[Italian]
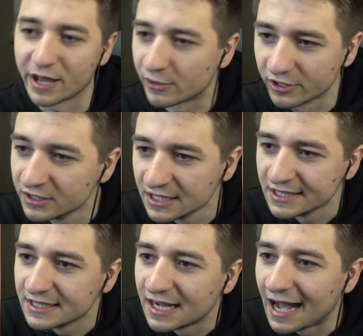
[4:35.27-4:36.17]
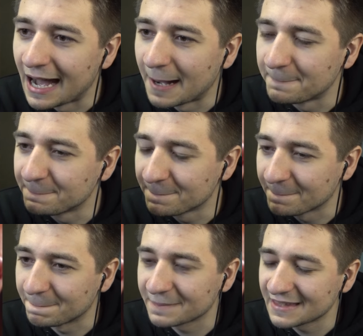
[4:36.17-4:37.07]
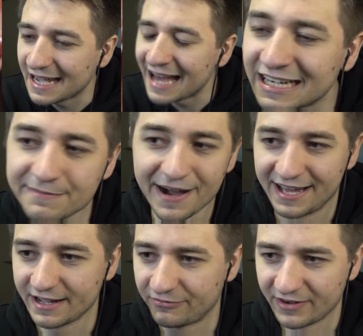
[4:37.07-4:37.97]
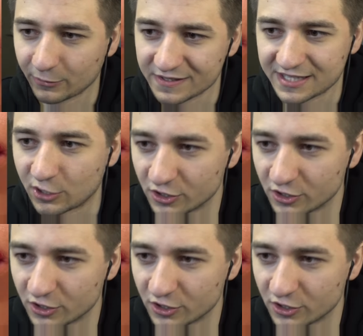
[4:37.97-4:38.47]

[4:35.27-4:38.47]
quello, a arrivare a fare queste